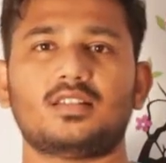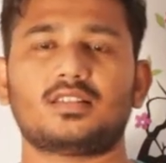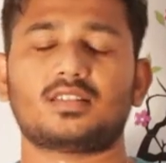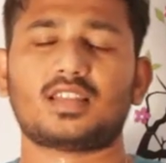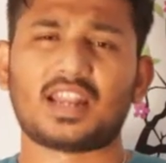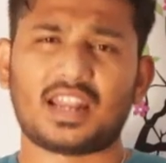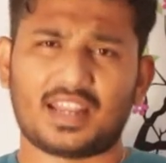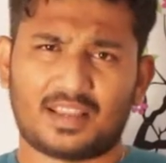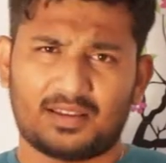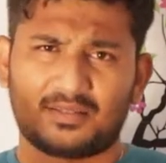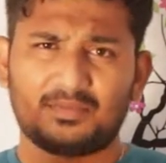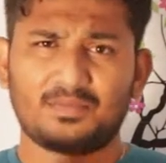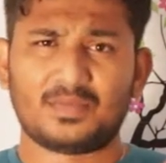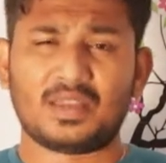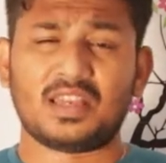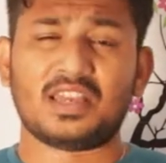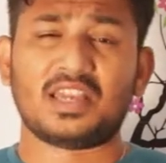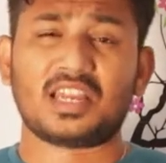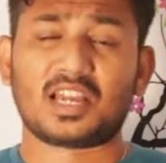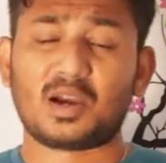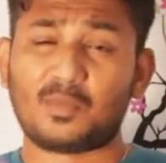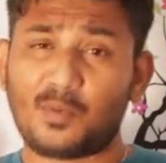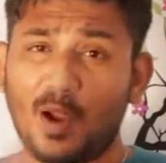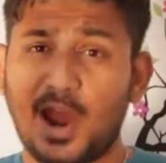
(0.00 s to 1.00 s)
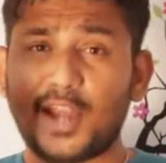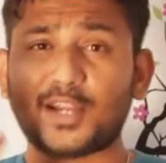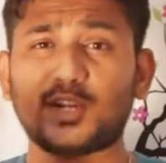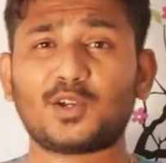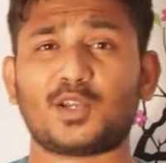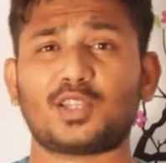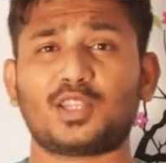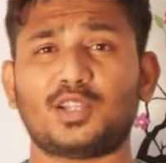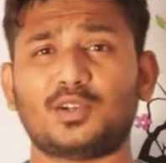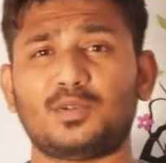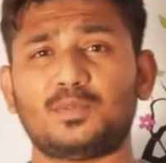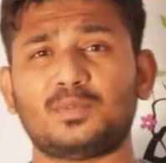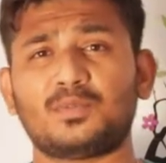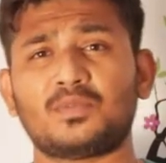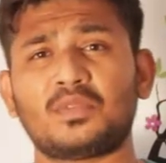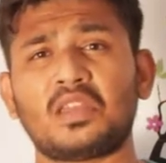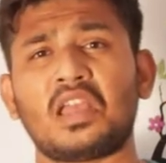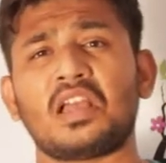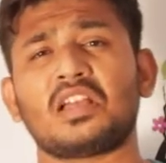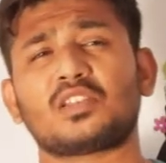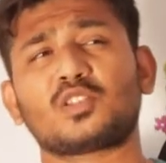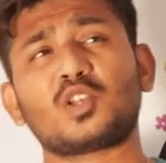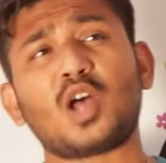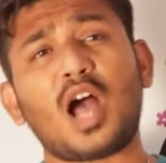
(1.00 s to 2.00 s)
సరే ఇక పాయింట్కి వద్దాం
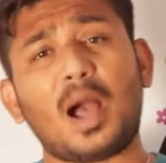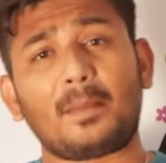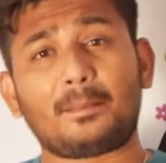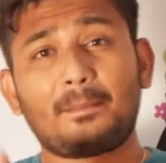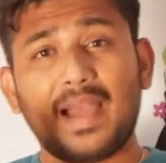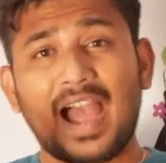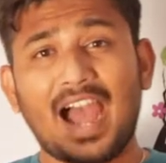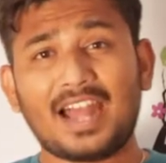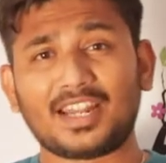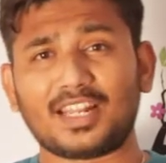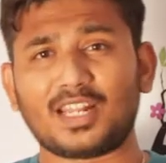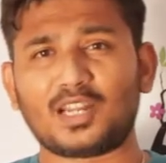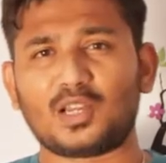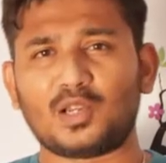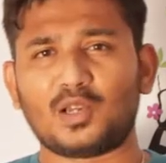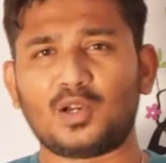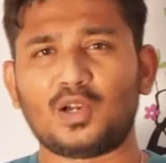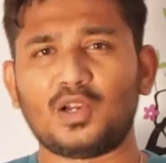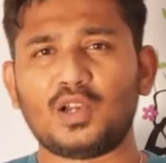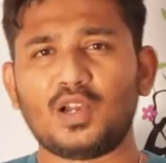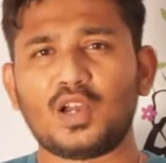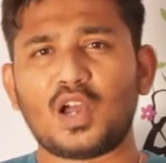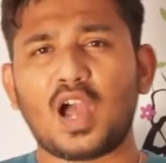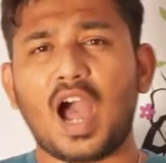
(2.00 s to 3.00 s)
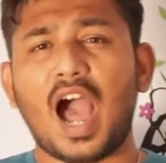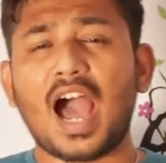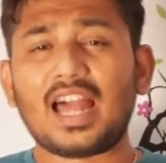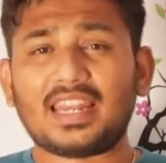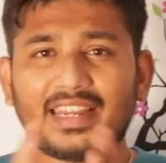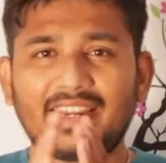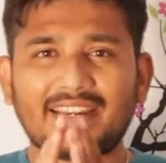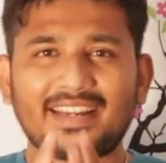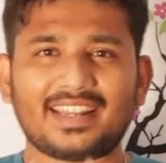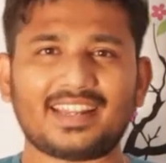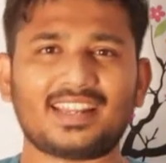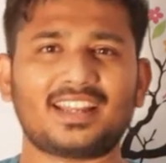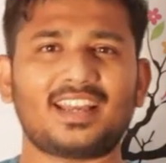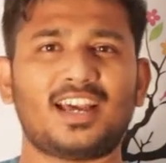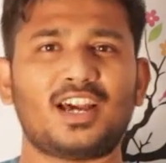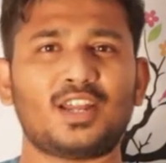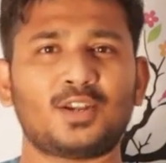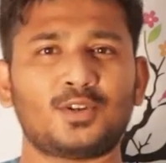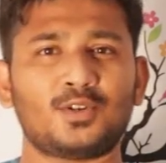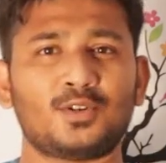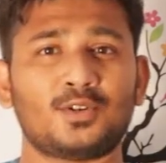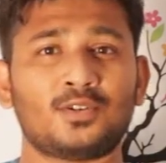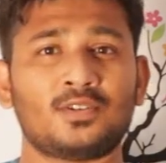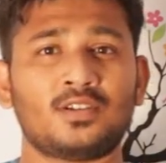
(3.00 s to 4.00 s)
సో ఆ బ్యానర్లో ఆ లీడర్
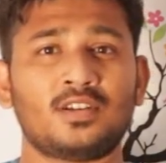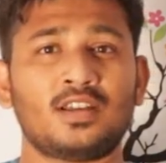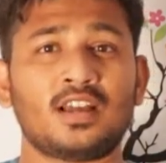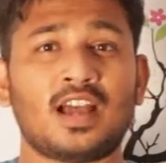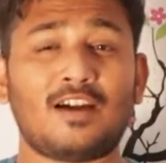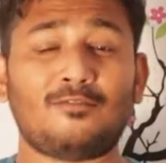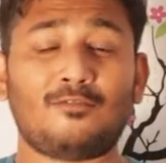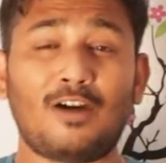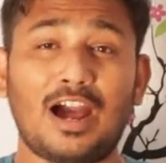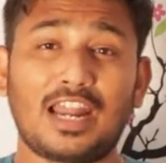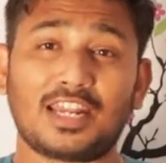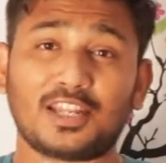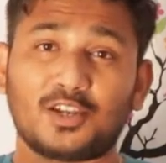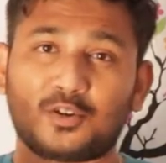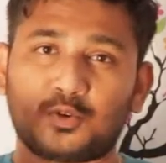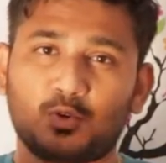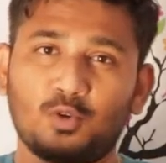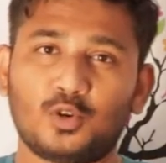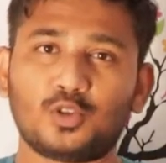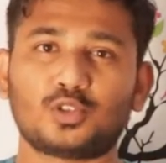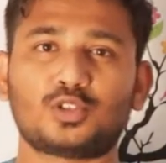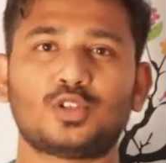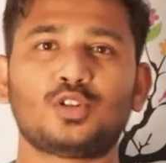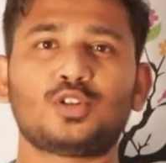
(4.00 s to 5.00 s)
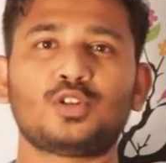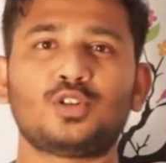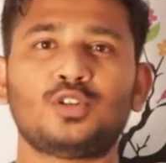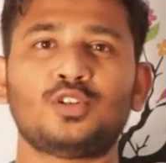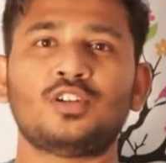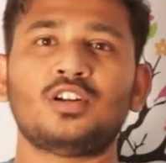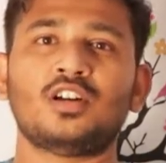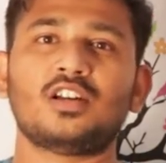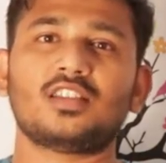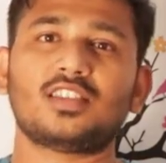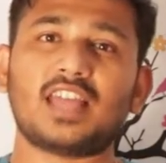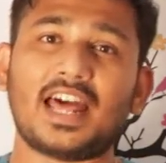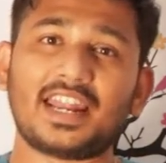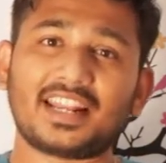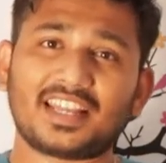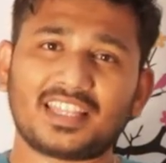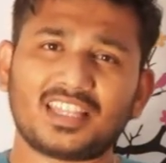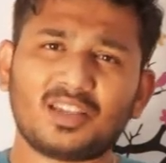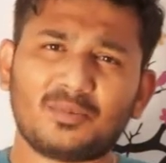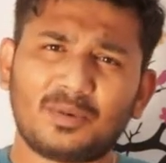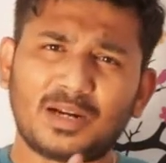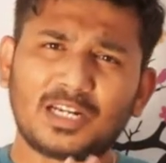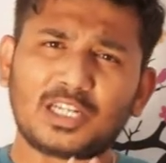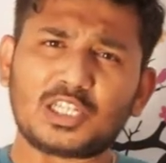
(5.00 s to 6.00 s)
గారు వారి కూతురు దాని
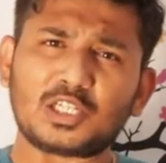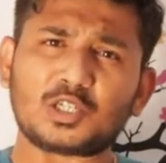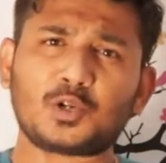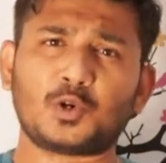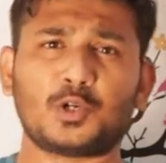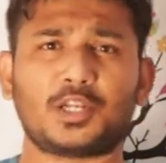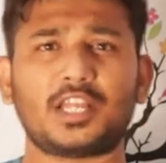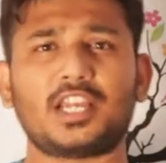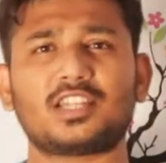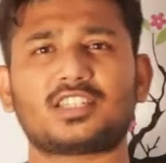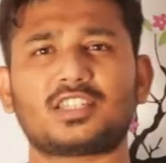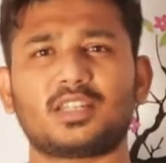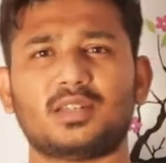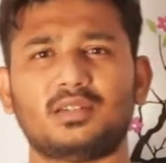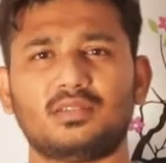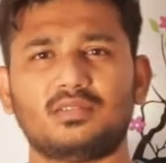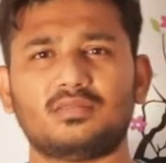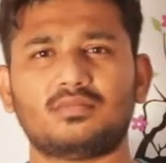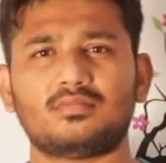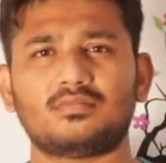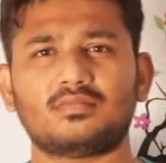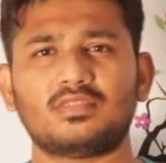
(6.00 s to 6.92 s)
కింద మంచి కొటేషను